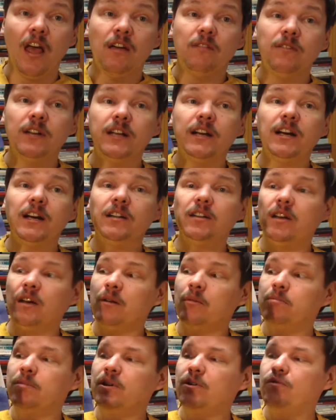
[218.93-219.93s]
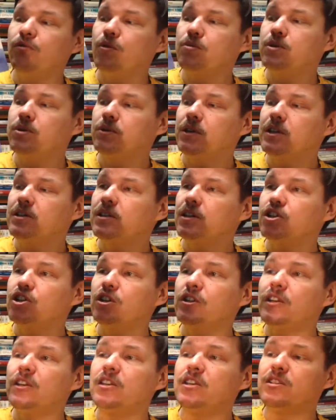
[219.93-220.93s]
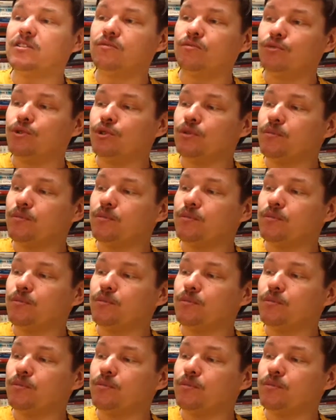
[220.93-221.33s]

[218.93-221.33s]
Великан был, в общем-то, и совершенно не злой,